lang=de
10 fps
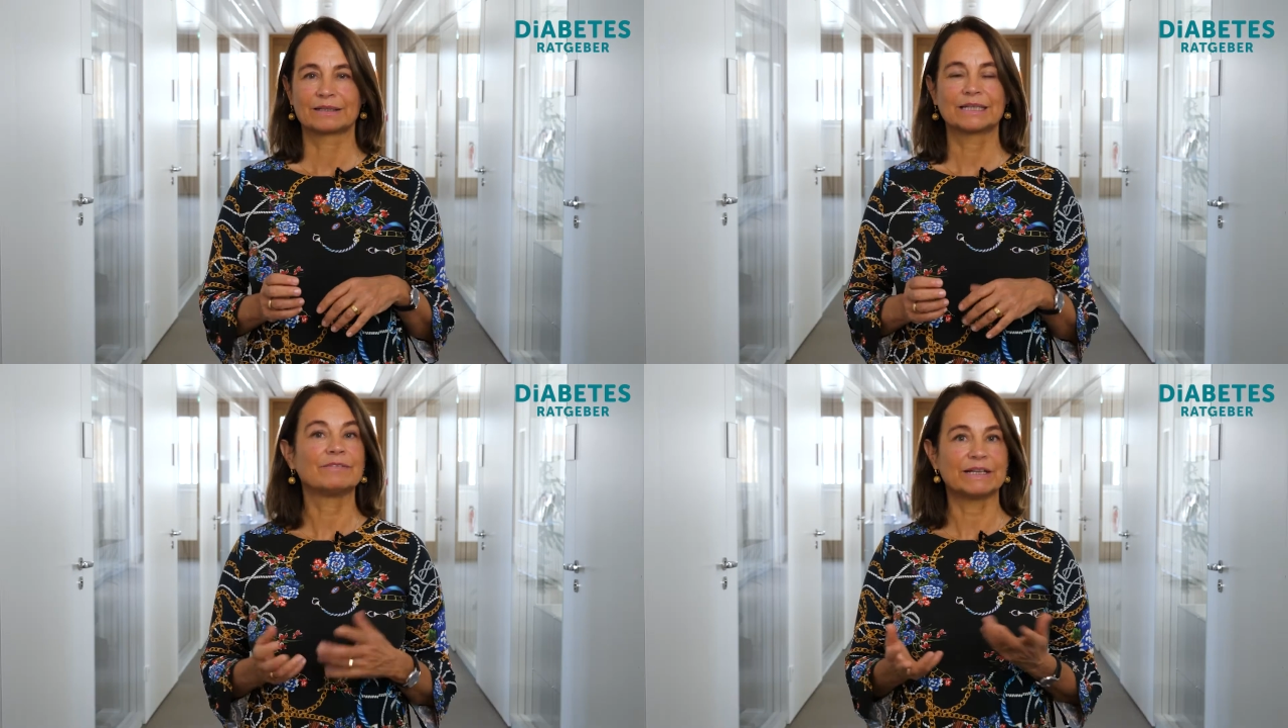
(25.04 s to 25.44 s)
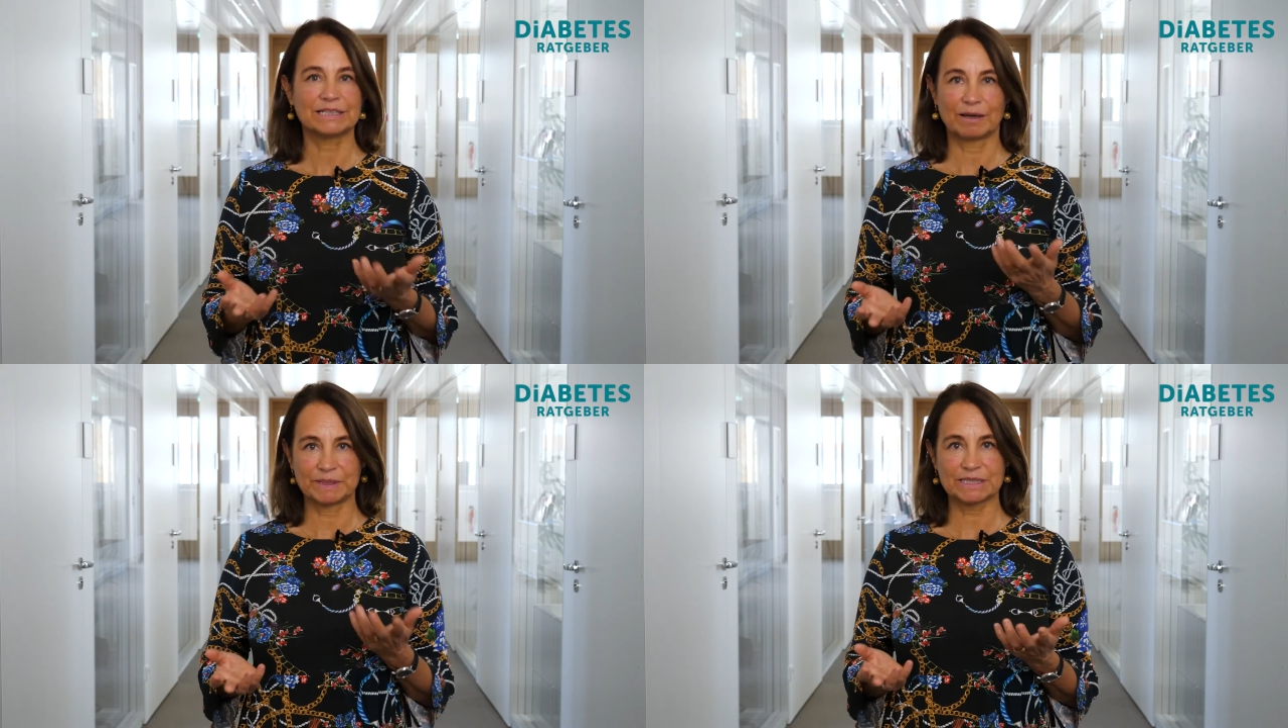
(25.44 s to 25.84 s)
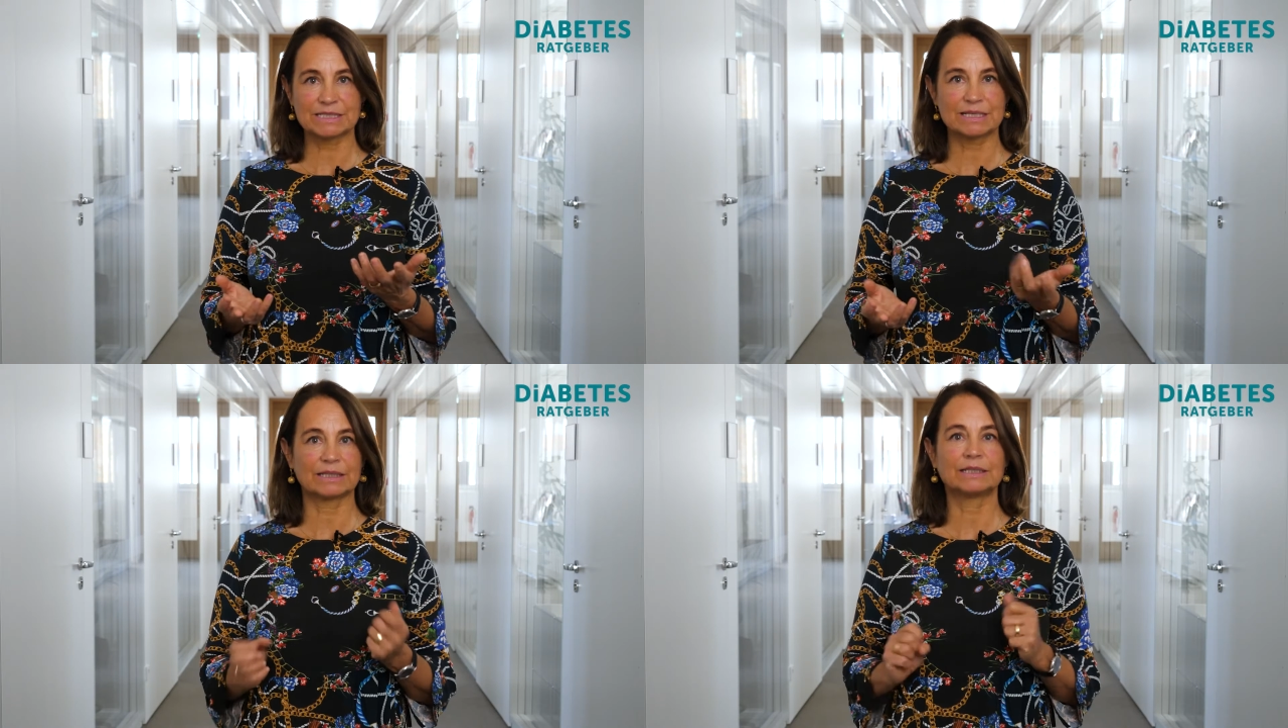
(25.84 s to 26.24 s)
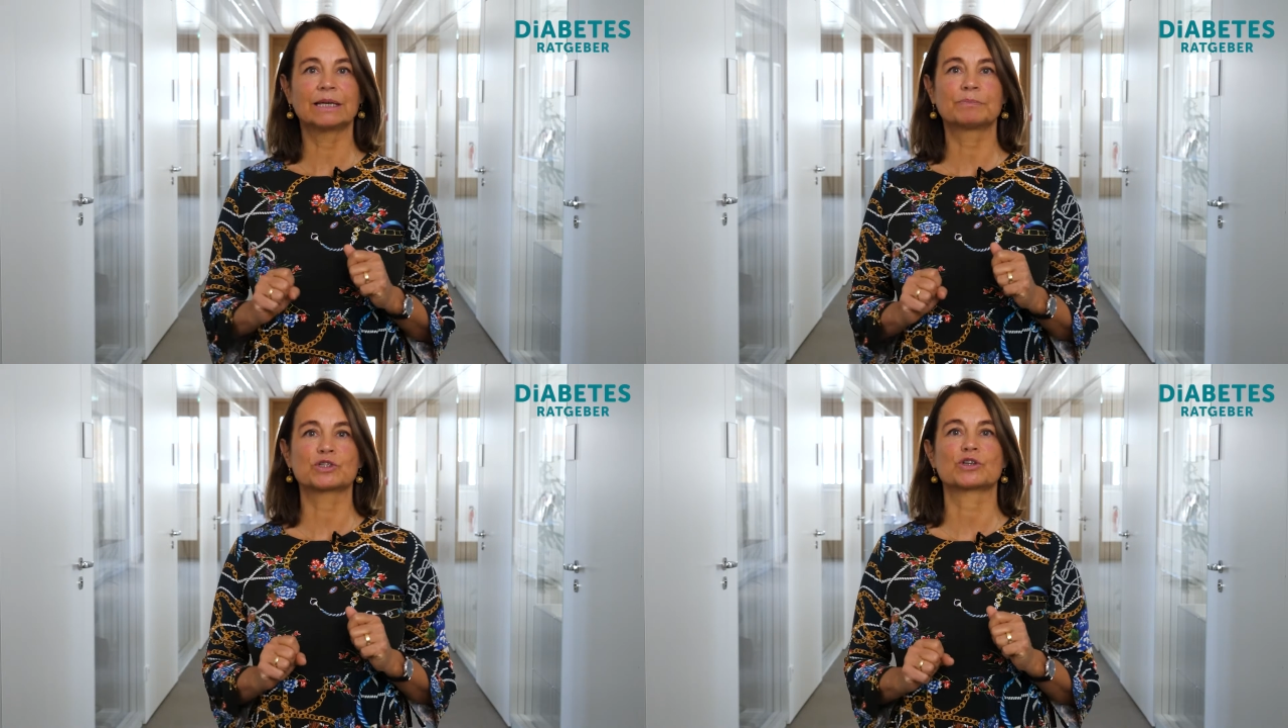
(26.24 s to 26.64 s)
Den Weltdiabetestag, den
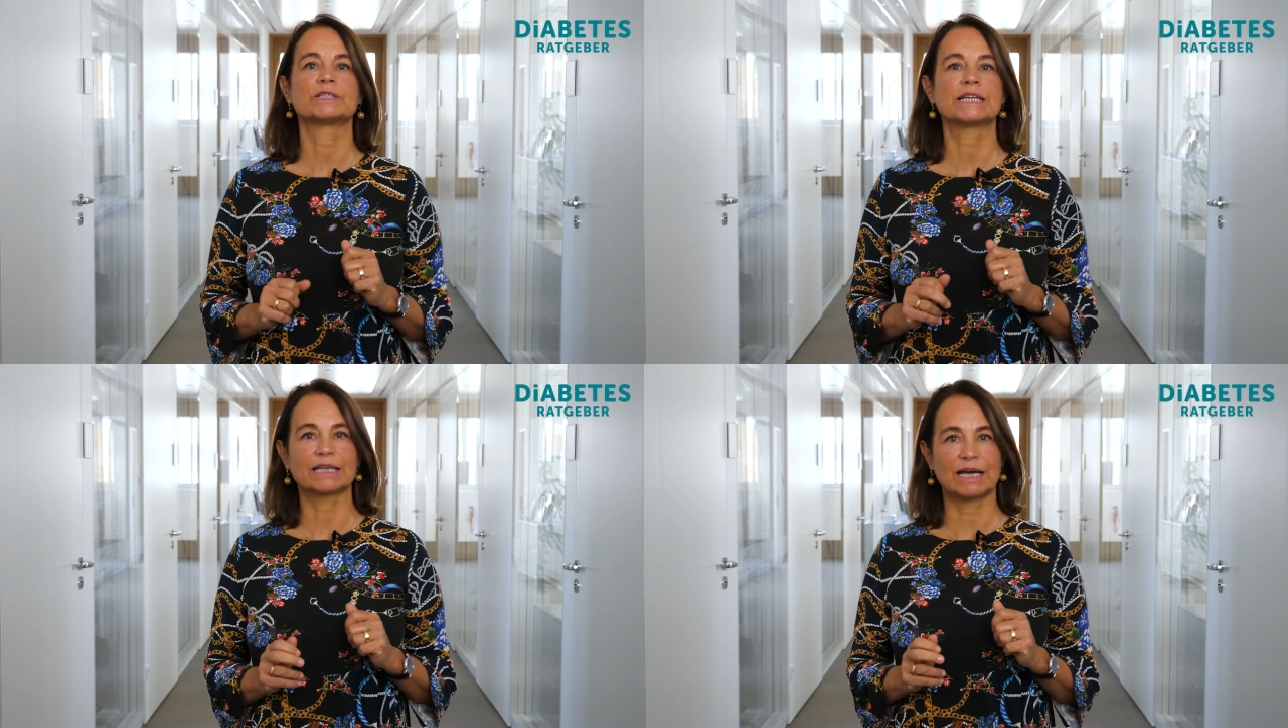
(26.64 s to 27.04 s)
gibt es schon seit